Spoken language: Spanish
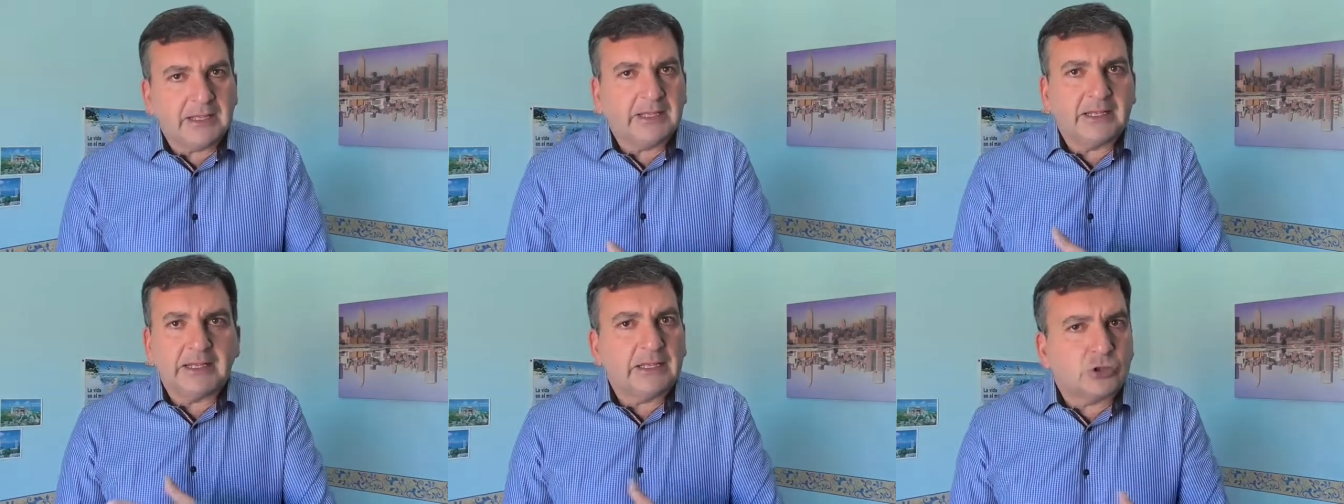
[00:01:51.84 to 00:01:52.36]

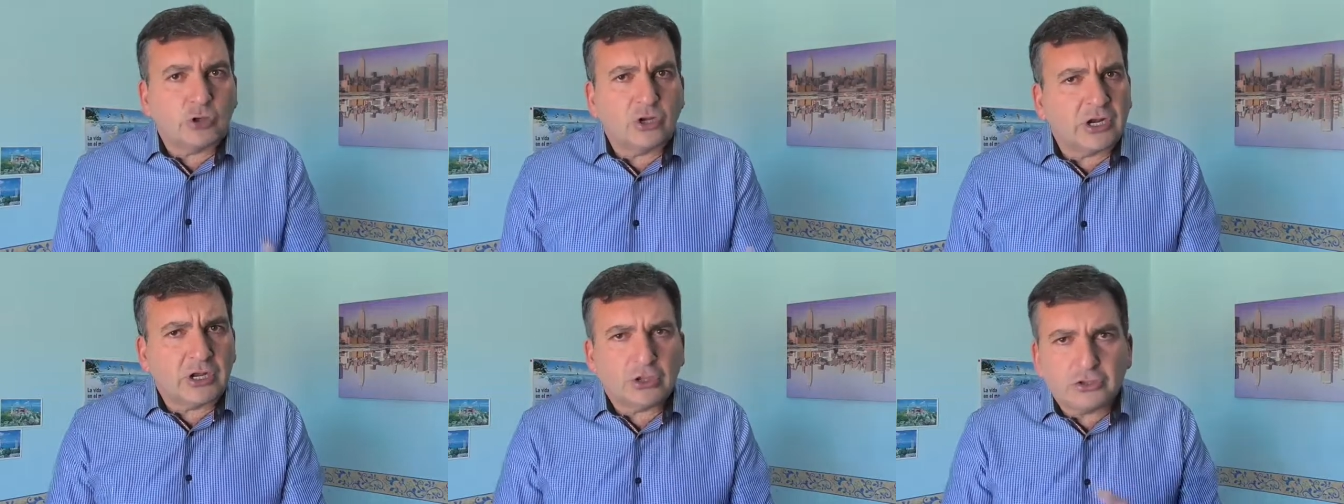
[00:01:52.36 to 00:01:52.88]
y,
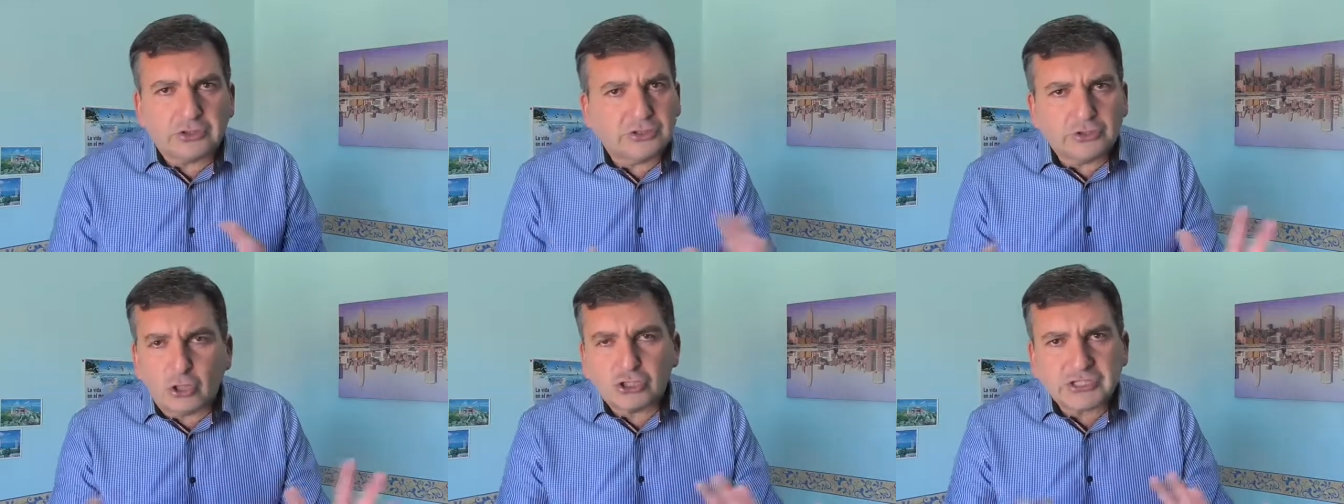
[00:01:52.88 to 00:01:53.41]
todos
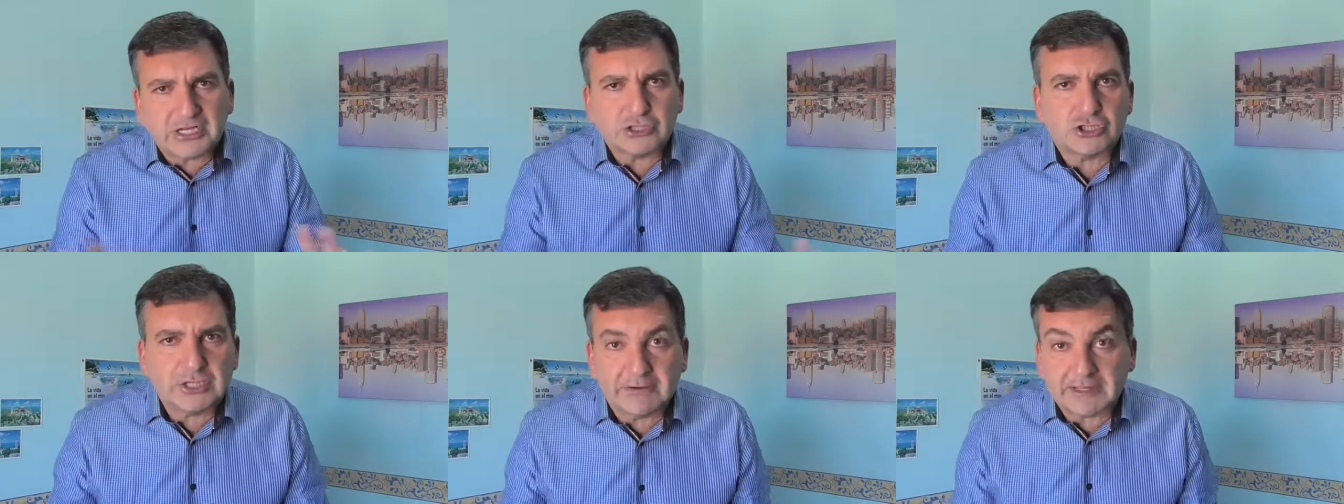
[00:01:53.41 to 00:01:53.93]
los
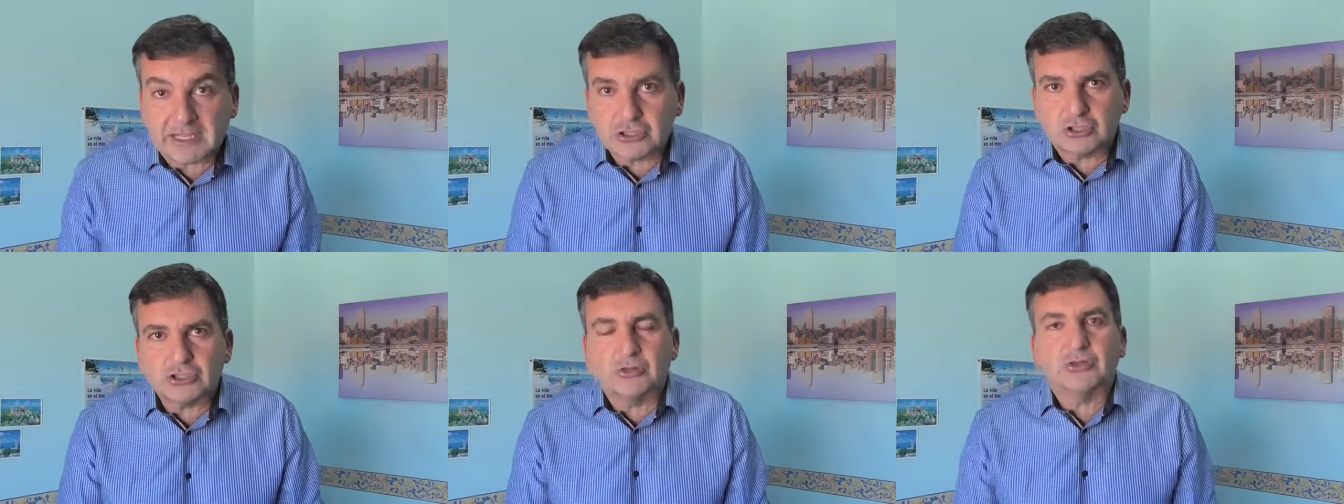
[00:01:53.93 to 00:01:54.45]
derechos y libertades
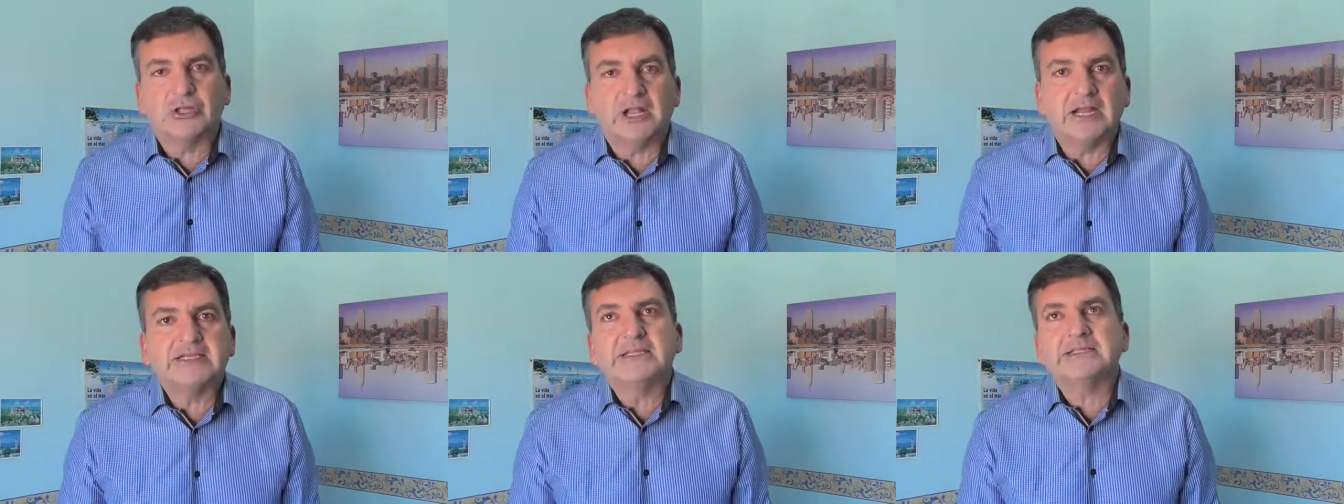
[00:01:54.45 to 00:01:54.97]

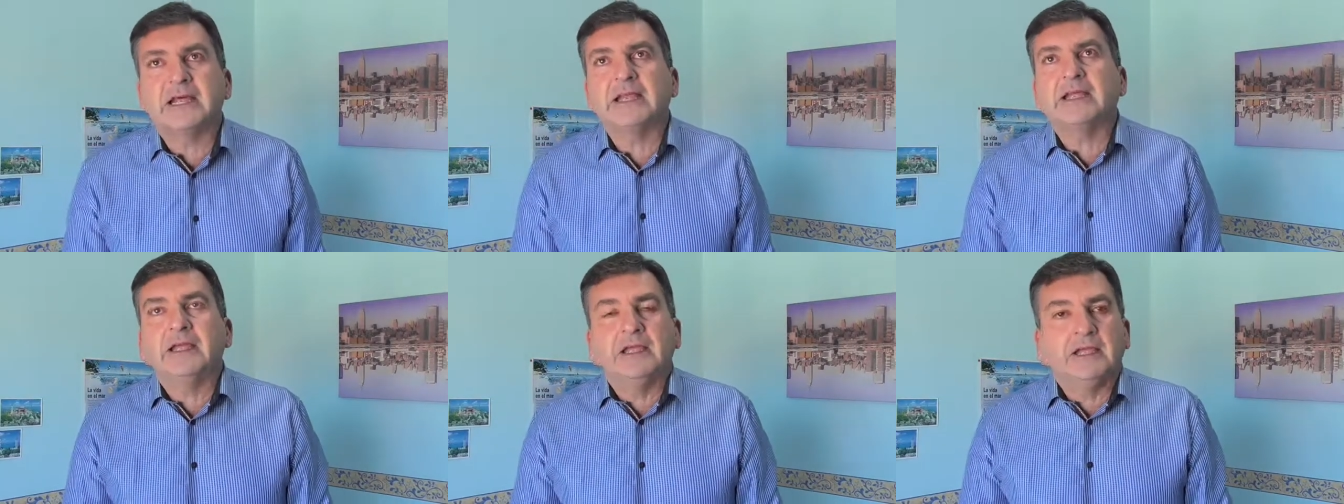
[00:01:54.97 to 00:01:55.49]
constitucionales
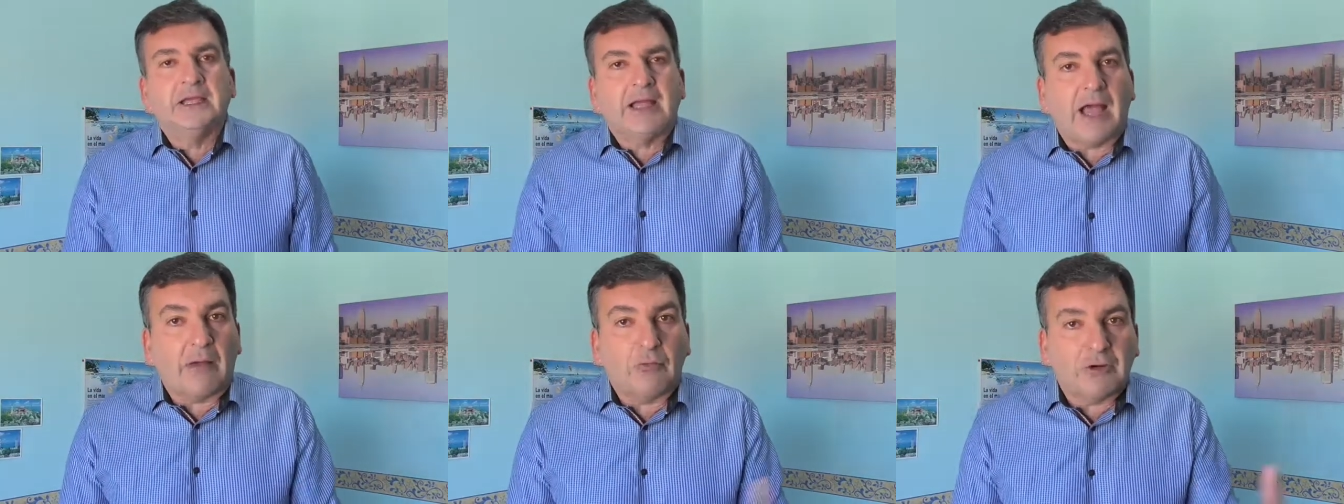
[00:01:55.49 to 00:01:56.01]
están
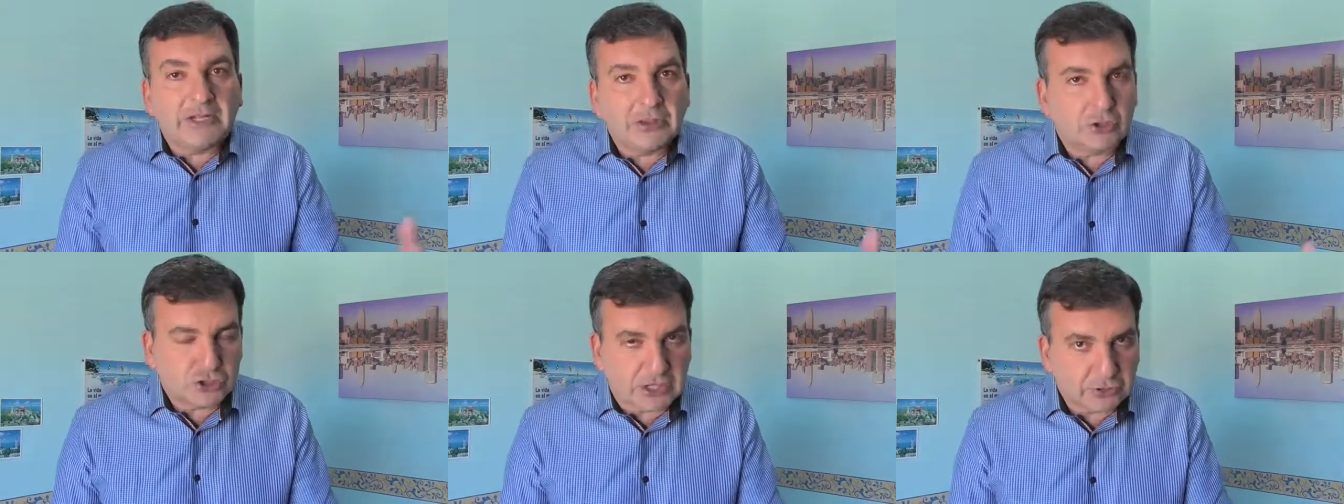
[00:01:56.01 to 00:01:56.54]

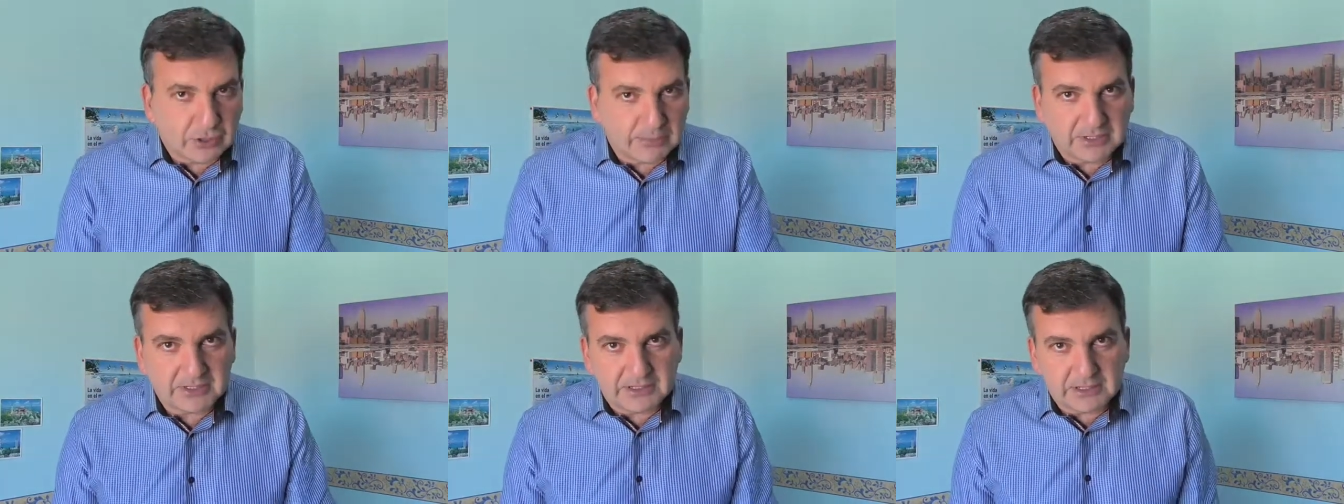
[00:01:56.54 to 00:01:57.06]
abolidos
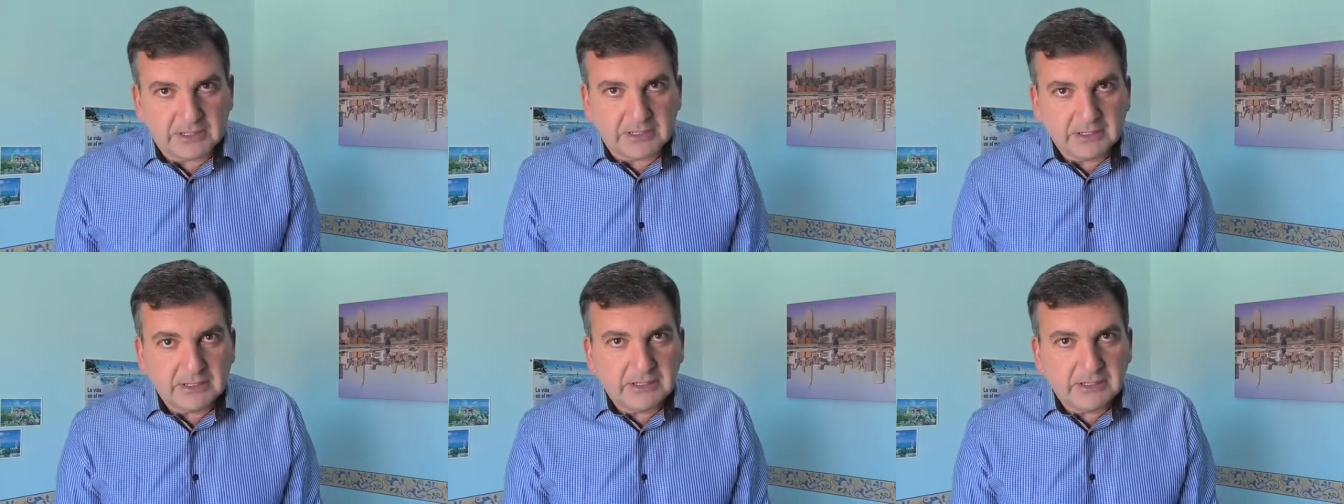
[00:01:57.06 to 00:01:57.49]
actualmente.